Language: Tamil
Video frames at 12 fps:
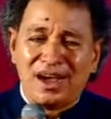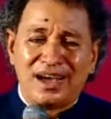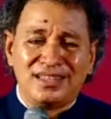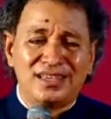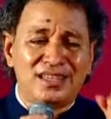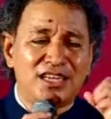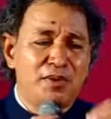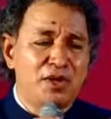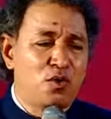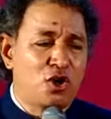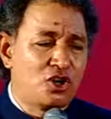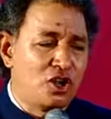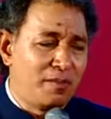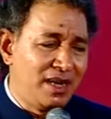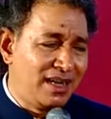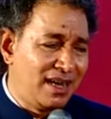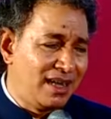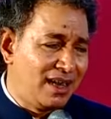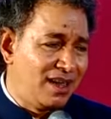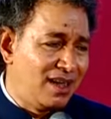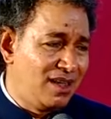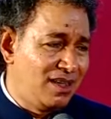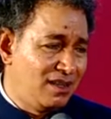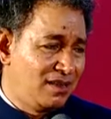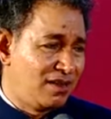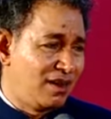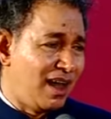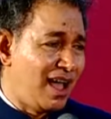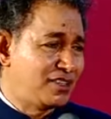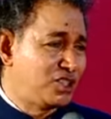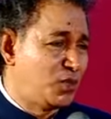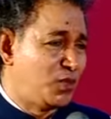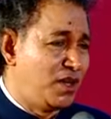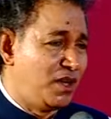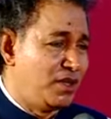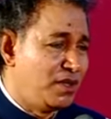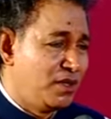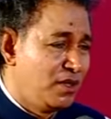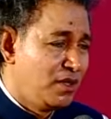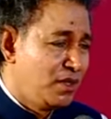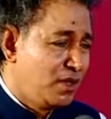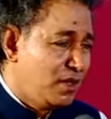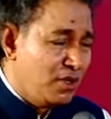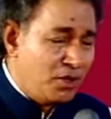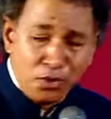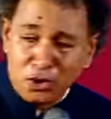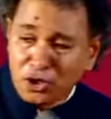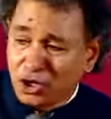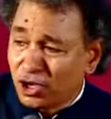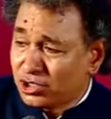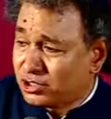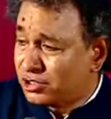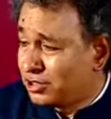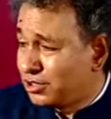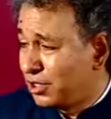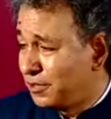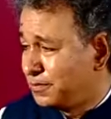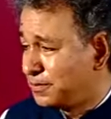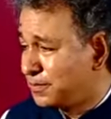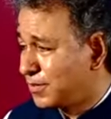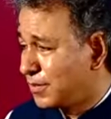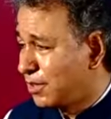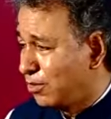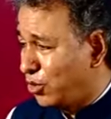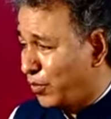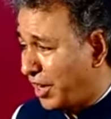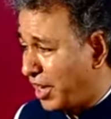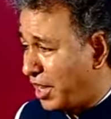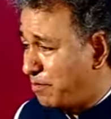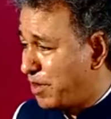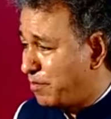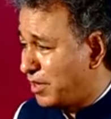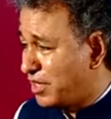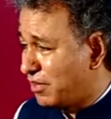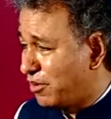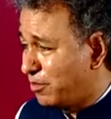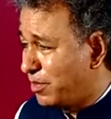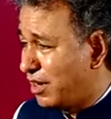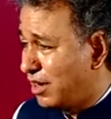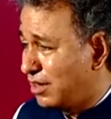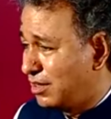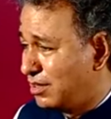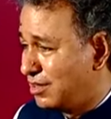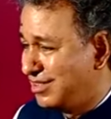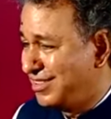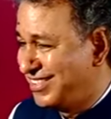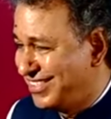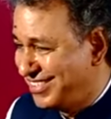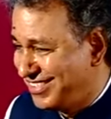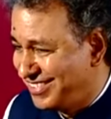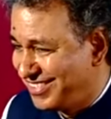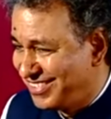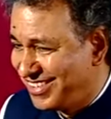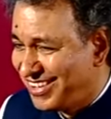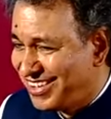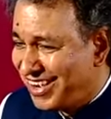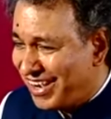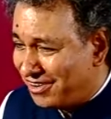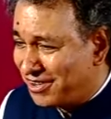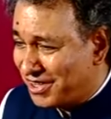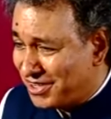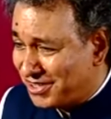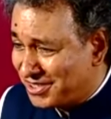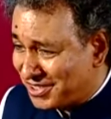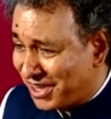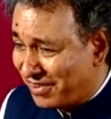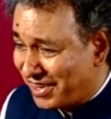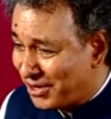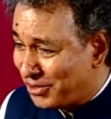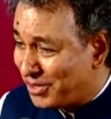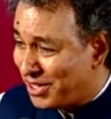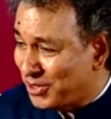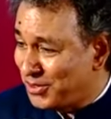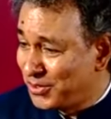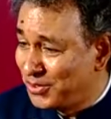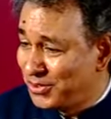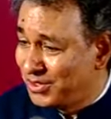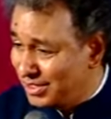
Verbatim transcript: அது எதுக்கு இப்படி ஓட்டணும் அப்படின்னு கேட்டிங்களா லாஸ்ட் வேர்ட் நோ கிராஸ் ஒருவன் என்னை பின்பற்ற விரும்பினால் அவளுக்கு சிலுவைன்னு ஒன்று இருக்கும்